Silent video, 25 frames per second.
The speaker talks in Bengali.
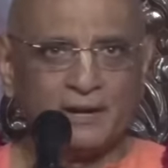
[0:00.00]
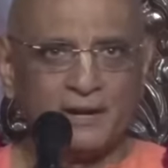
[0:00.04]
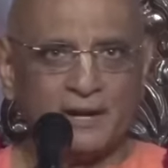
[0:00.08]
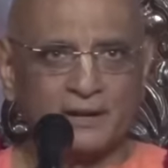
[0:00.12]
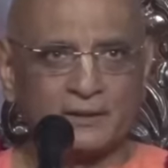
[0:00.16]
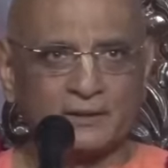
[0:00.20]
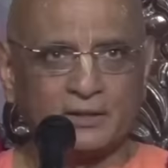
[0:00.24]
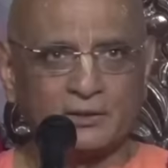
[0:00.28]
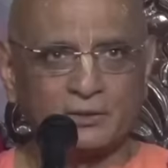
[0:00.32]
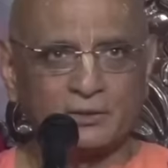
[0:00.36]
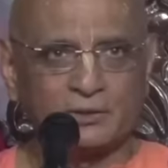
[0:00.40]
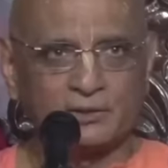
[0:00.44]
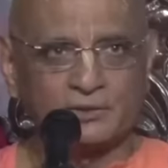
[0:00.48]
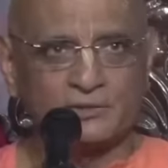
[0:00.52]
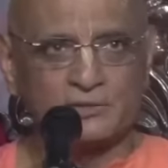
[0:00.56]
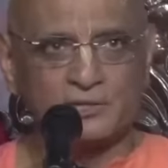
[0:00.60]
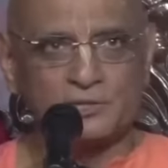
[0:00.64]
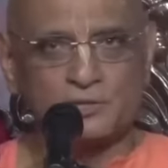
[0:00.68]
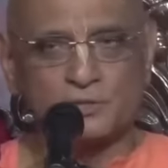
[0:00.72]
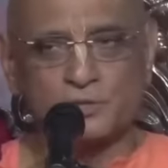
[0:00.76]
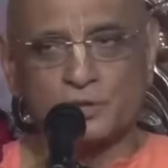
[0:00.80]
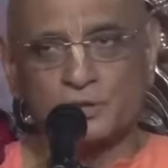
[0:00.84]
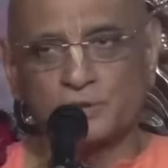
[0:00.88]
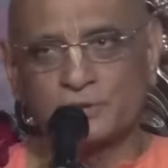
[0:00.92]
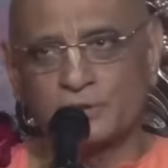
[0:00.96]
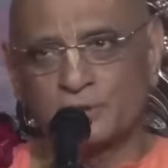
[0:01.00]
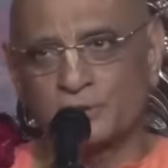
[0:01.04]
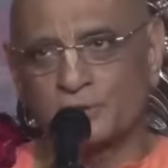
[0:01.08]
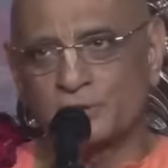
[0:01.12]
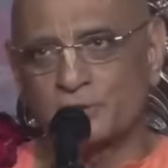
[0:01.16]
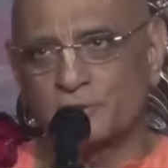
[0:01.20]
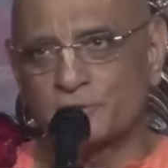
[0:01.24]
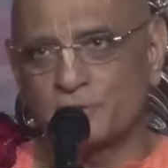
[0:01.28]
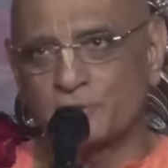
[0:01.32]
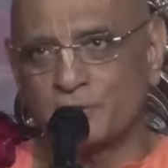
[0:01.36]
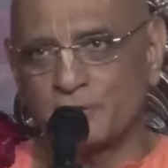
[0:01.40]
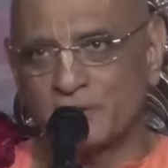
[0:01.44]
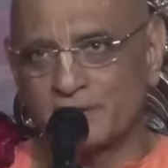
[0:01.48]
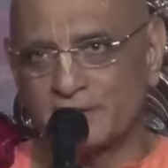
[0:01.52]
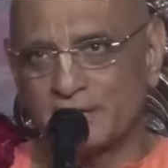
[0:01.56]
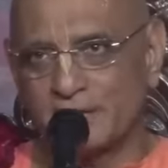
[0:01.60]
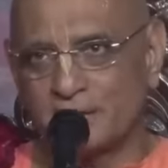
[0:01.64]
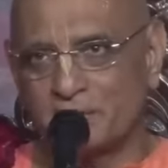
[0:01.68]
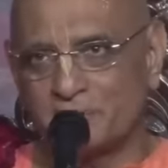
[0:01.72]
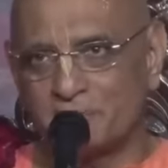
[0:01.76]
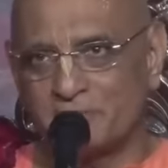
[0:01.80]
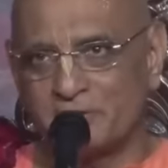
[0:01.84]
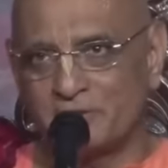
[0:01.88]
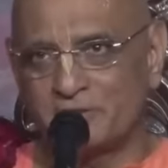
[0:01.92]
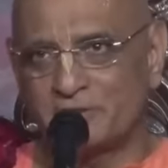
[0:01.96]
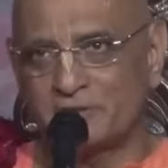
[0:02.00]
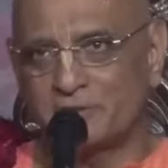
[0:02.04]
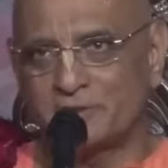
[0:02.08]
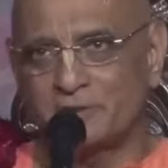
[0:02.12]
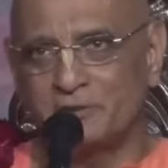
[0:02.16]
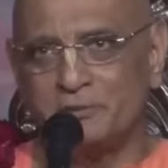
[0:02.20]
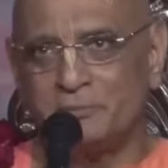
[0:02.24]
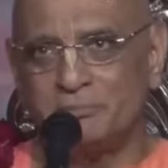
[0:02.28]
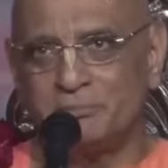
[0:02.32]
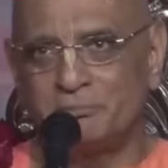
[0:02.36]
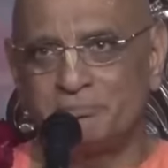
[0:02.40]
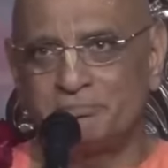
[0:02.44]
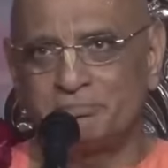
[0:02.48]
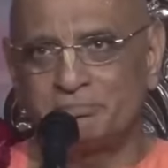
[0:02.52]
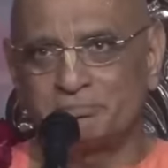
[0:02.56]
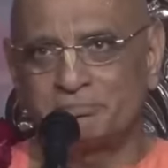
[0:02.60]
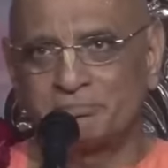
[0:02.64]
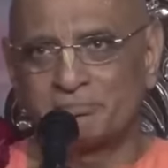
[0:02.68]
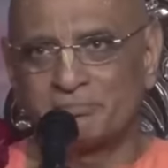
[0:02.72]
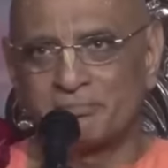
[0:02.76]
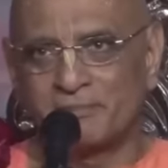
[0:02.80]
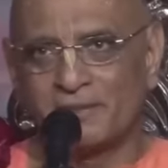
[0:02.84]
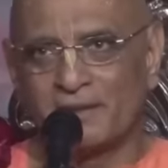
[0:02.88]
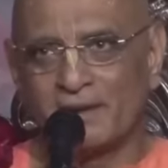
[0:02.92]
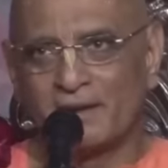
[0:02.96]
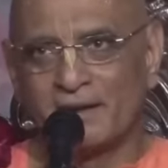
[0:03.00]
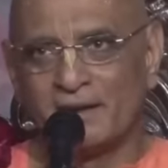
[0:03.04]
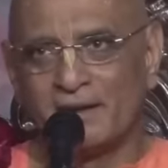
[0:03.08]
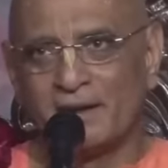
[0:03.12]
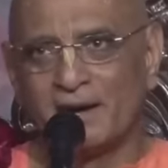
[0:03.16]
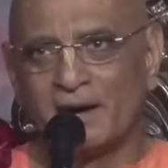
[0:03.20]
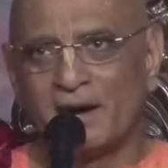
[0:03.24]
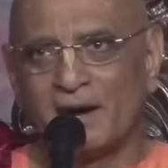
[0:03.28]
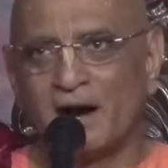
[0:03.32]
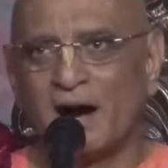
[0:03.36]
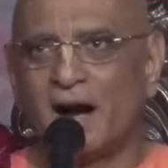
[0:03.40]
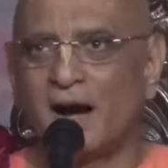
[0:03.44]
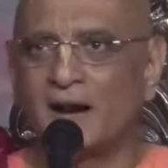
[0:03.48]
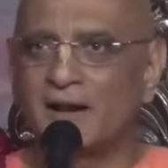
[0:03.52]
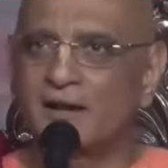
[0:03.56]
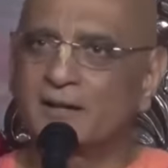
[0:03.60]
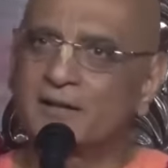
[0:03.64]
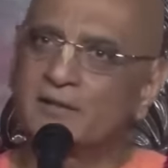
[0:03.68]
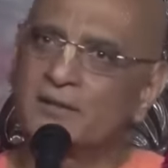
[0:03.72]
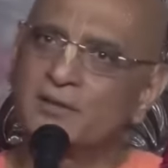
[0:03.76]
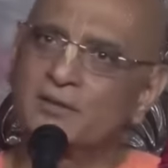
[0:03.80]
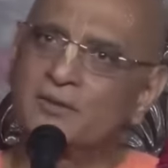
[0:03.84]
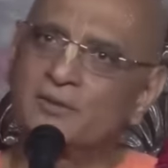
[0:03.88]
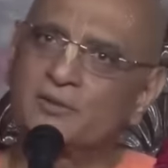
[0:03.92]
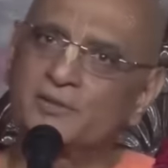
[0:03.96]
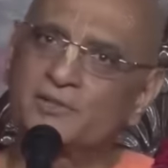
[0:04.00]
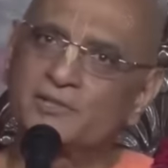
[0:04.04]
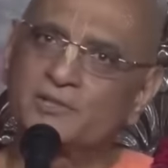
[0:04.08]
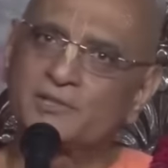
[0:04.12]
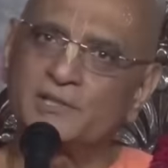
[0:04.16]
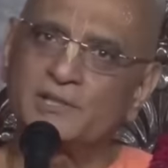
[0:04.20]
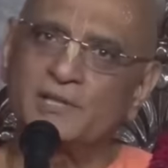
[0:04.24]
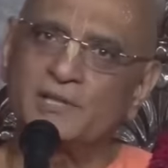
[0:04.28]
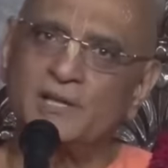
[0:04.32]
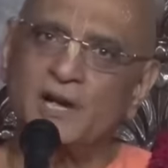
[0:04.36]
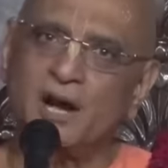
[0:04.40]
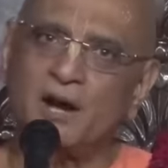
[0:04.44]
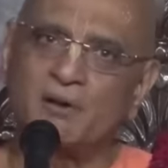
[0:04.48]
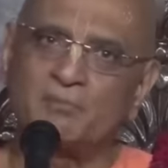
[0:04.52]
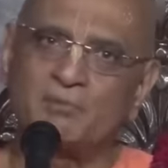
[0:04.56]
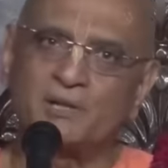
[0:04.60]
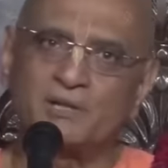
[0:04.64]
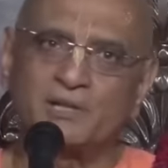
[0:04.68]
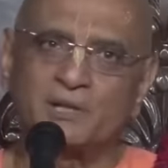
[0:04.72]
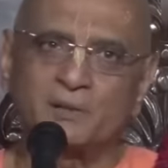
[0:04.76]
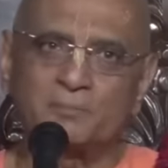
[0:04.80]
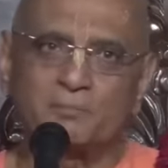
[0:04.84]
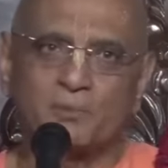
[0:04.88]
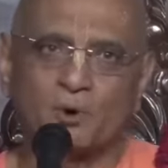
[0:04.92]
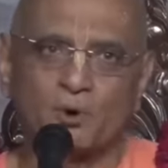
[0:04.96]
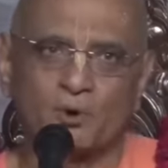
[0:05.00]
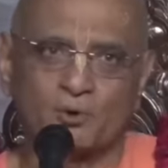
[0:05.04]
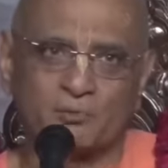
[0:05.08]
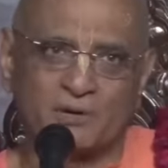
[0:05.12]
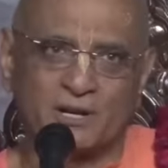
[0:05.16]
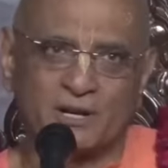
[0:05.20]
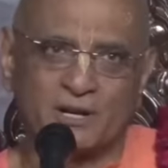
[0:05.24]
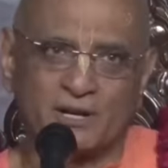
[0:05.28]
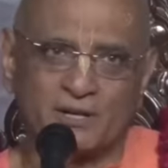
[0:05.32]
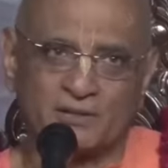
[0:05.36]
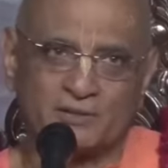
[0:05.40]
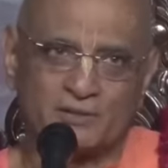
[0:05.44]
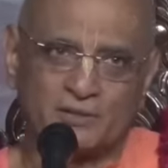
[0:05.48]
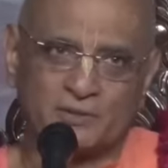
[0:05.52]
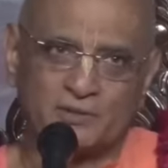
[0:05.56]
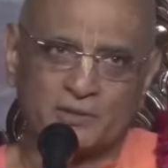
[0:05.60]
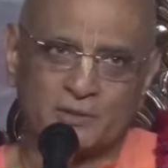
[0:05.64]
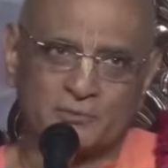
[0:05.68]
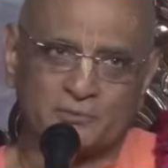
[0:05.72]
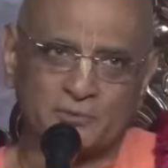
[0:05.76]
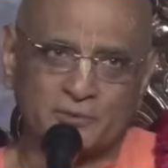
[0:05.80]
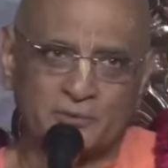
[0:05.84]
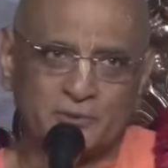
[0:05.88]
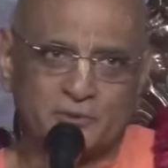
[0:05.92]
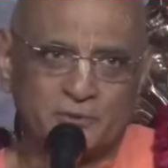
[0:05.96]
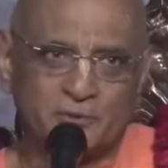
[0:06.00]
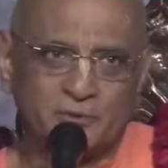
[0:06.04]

একটি হচ্ছে চৈতন্য চরিতামৃত আরেকটি হচ্ছে আমাদের পরমারাধ্যতম